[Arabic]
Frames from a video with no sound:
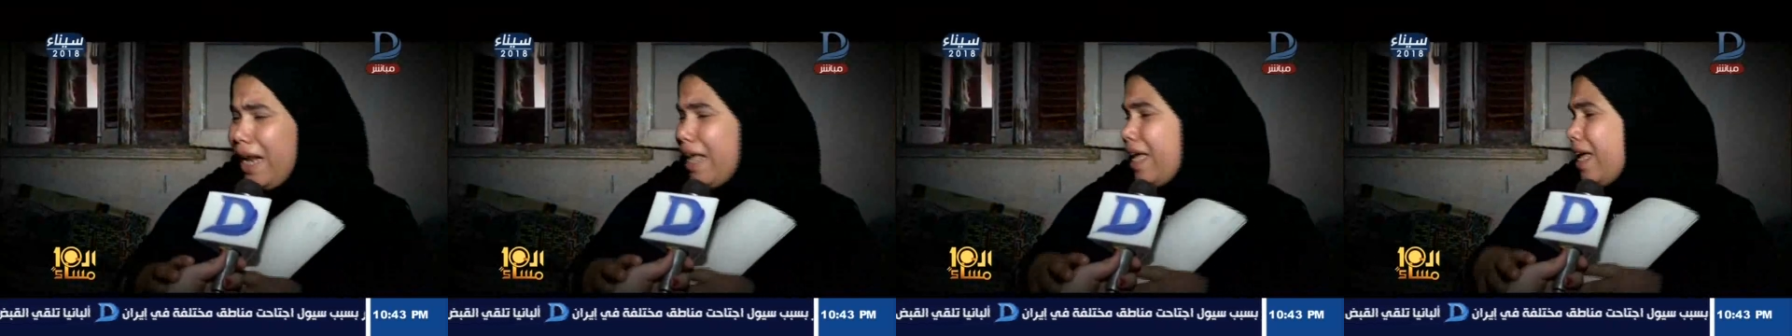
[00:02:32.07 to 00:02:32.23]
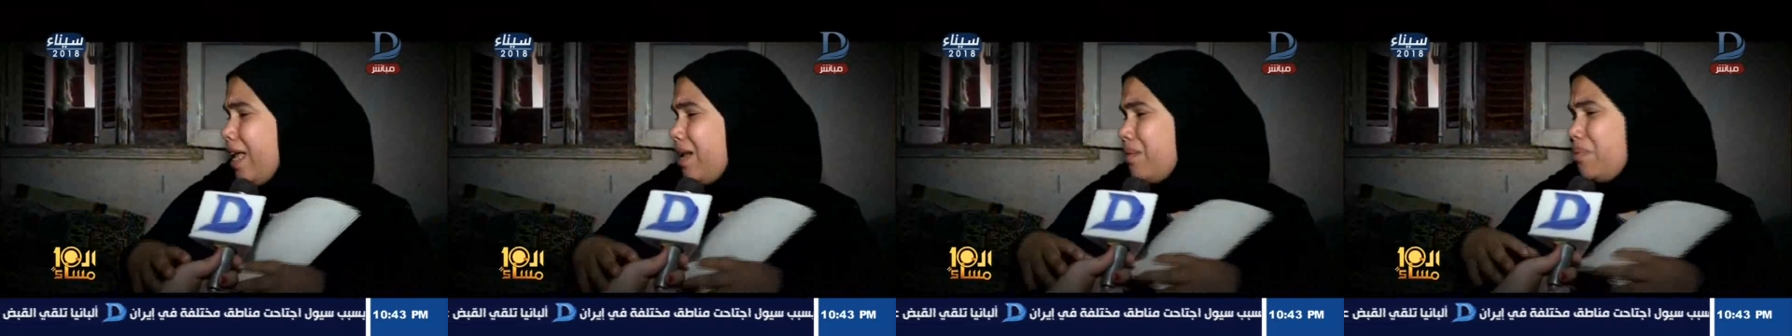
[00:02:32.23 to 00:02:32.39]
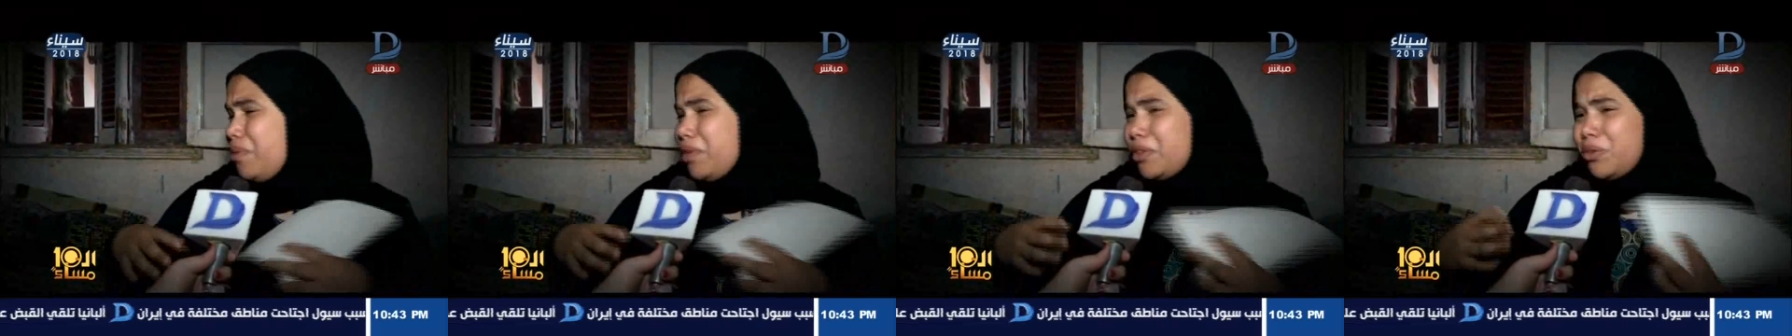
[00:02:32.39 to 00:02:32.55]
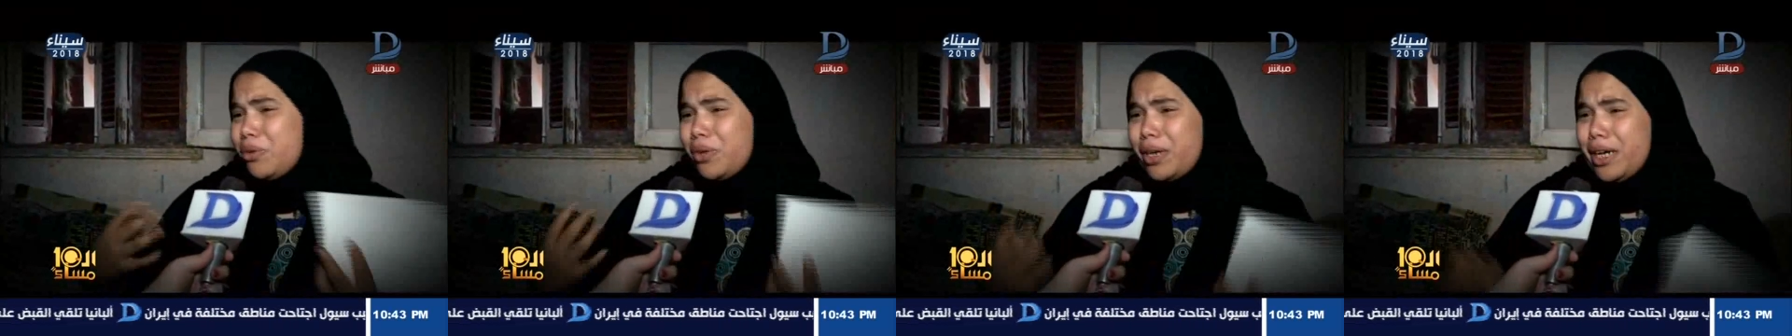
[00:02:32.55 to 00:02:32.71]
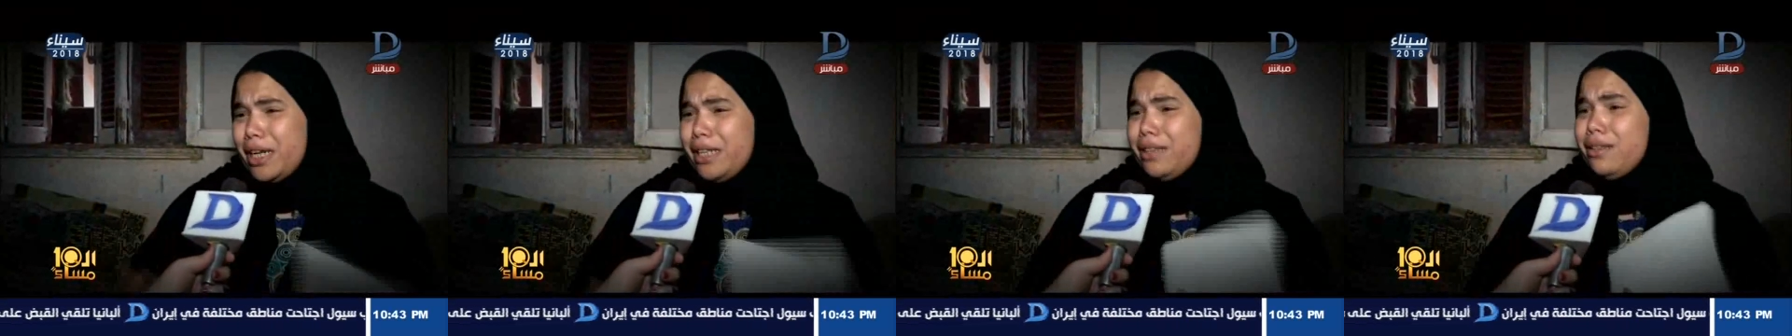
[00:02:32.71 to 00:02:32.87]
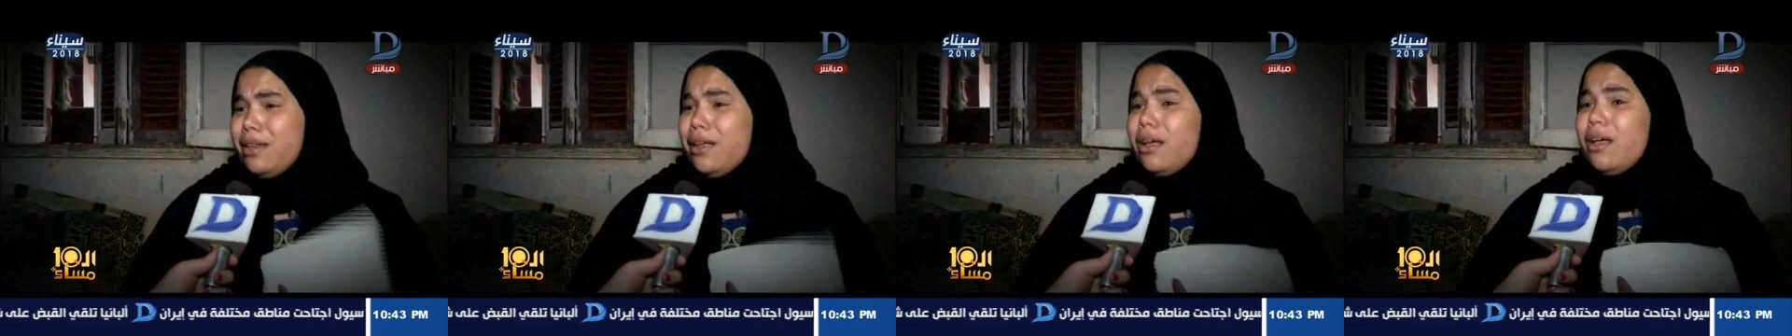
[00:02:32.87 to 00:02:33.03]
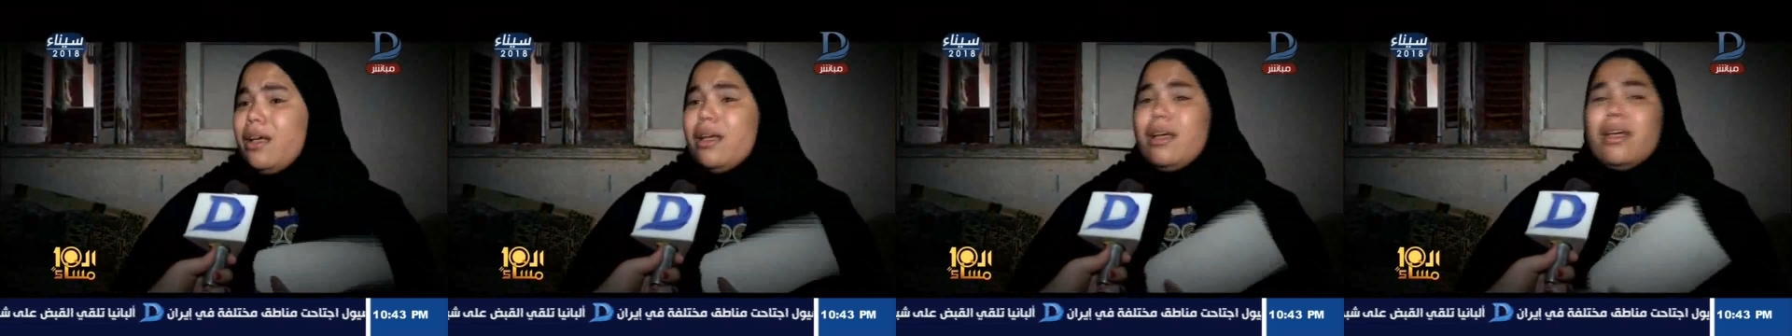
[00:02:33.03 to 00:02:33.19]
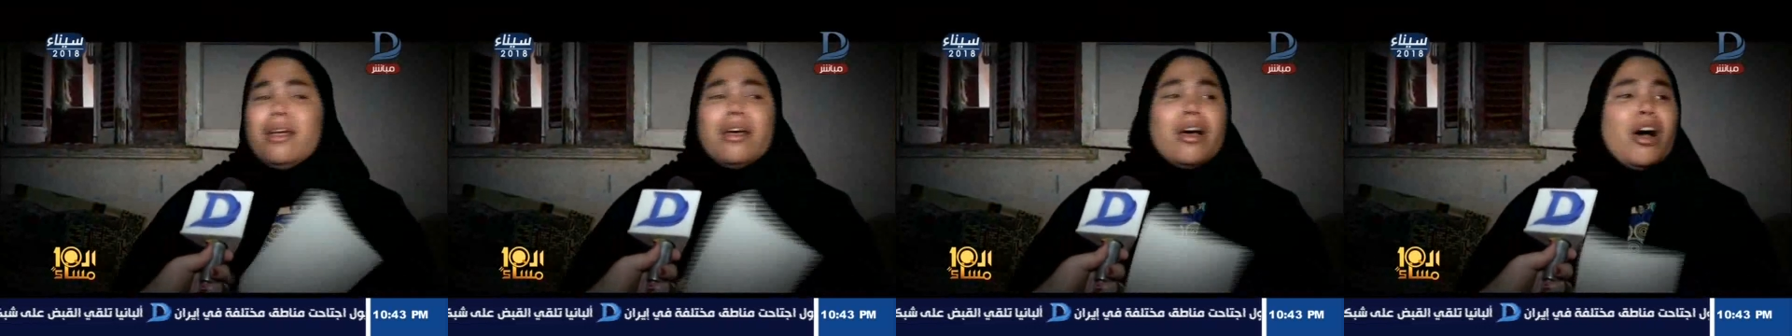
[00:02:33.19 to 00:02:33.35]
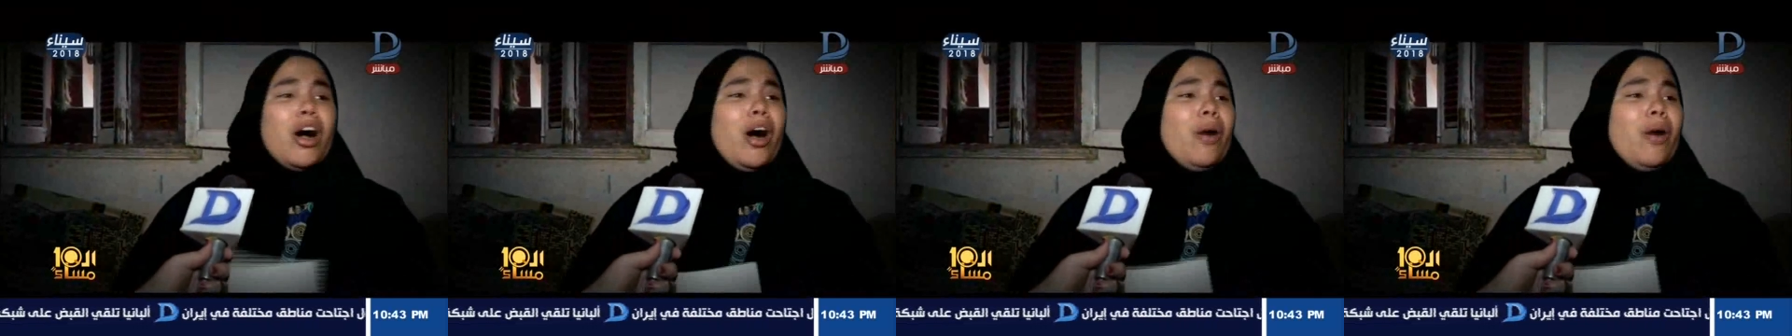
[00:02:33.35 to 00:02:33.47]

مالي عليا البيت وكان